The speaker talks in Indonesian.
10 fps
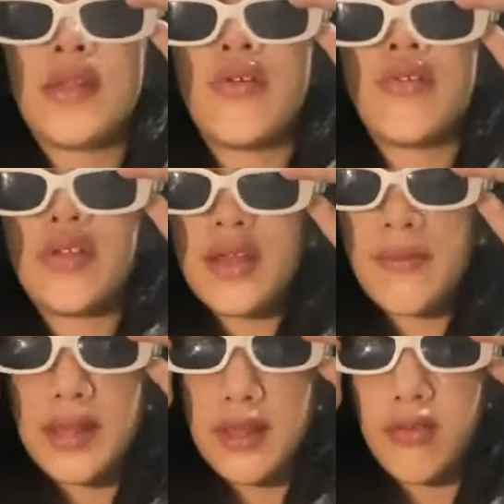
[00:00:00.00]

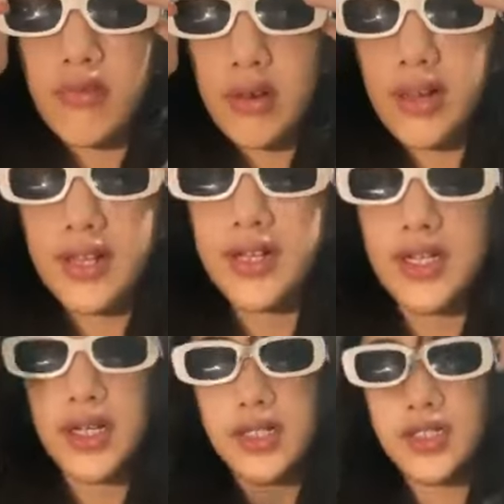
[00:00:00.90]
sahurnya bisa cool
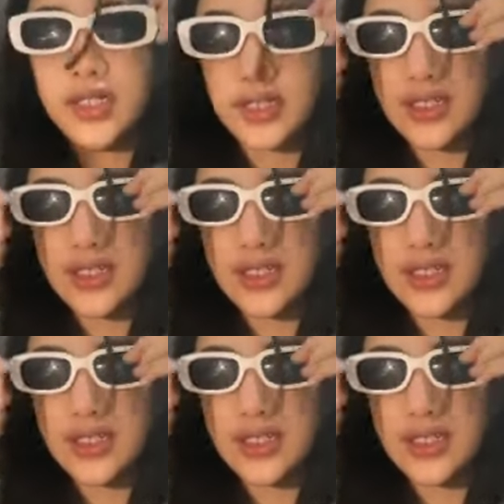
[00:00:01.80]
kayak gini